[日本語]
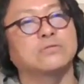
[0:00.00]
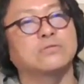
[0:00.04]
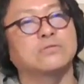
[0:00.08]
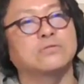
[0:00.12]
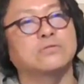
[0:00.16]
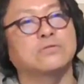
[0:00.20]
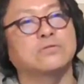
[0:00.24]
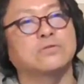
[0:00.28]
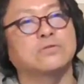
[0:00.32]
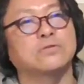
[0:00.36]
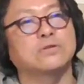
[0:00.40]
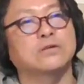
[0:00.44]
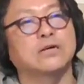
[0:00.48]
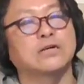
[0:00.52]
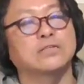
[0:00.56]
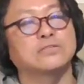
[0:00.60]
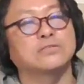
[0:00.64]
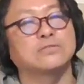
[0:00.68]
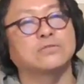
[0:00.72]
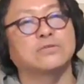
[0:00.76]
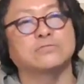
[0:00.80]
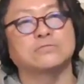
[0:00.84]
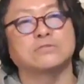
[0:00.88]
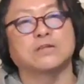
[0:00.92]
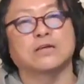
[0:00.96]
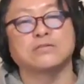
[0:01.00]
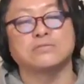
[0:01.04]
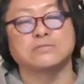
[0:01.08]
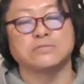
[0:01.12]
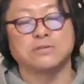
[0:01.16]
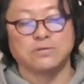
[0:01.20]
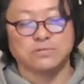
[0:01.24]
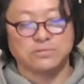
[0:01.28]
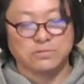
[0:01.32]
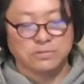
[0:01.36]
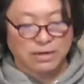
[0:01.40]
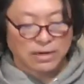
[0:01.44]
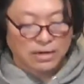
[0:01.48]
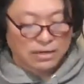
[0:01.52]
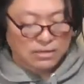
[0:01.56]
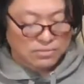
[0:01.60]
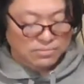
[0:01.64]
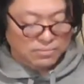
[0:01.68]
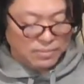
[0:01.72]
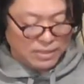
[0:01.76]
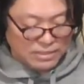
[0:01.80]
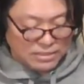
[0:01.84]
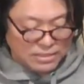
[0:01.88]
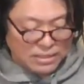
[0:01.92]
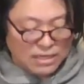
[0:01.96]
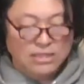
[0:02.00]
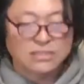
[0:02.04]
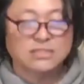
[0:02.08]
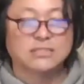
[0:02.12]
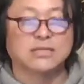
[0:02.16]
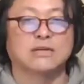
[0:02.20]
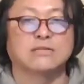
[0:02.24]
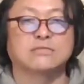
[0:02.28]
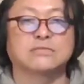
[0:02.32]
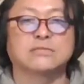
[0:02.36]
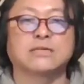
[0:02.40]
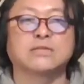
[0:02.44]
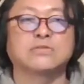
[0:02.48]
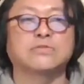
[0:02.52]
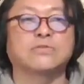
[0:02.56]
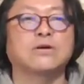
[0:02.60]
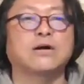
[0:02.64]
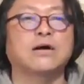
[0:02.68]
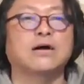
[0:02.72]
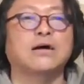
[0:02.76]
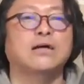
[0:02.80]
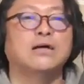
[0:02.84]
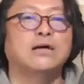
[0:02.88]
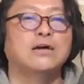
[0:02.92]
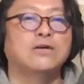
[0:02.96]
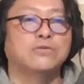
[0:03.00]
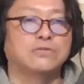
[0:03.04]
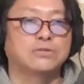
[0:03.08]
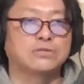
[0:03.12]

のこう歌唱力で言うと言われる松崎しげるさんとか